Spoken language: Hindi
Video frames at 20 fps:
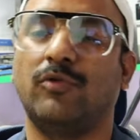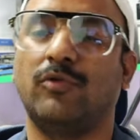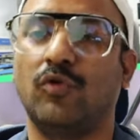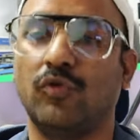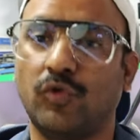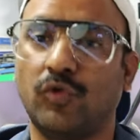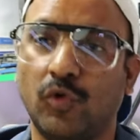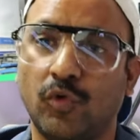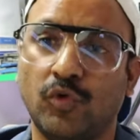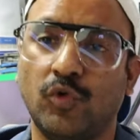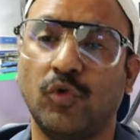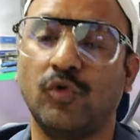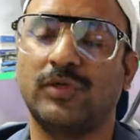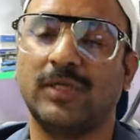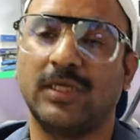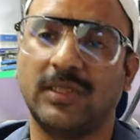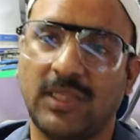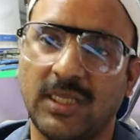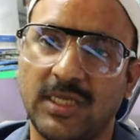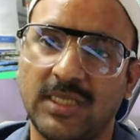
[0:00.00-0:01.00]
दो तो दो
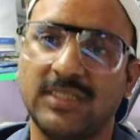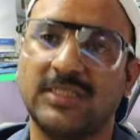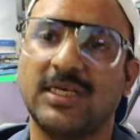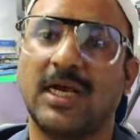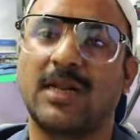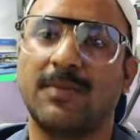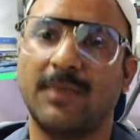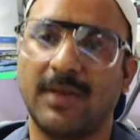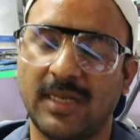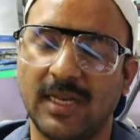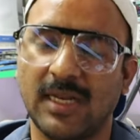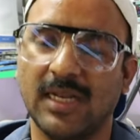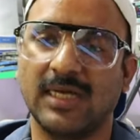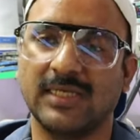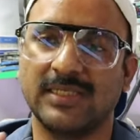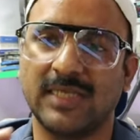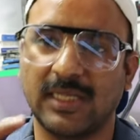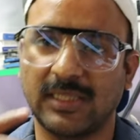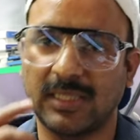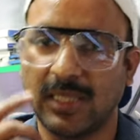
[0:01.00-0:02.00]
से तीन चार महीने
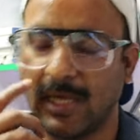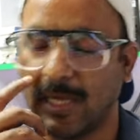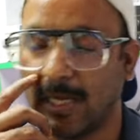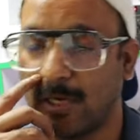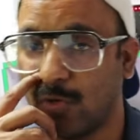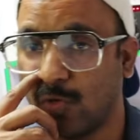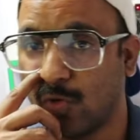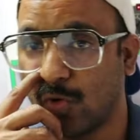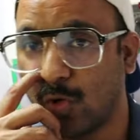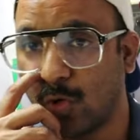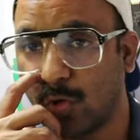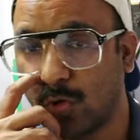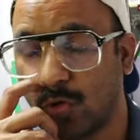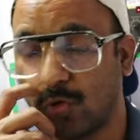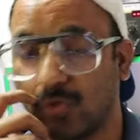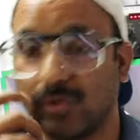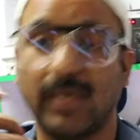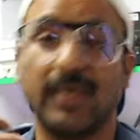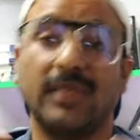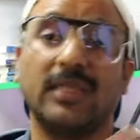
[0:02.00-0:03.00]
लग जाते हैं लोगों
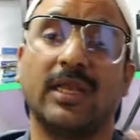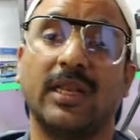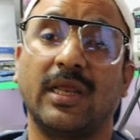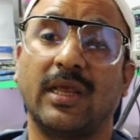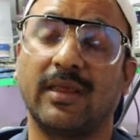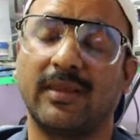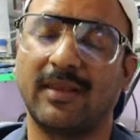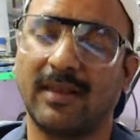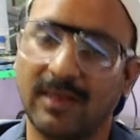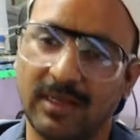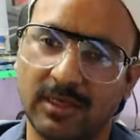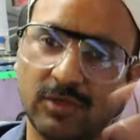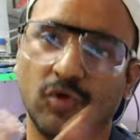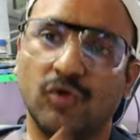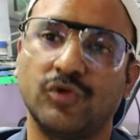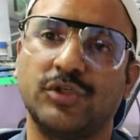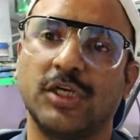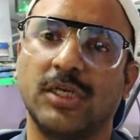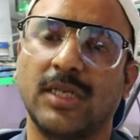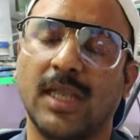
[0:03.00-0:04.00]
को सही तरीके से अगर
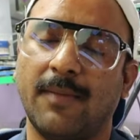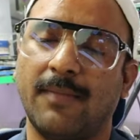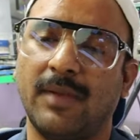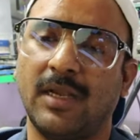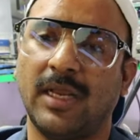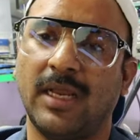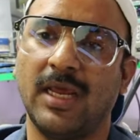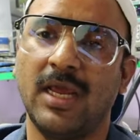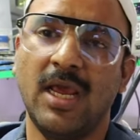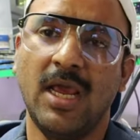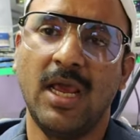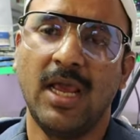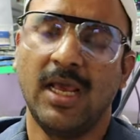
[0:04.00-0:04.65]
कोचिंग ना मिले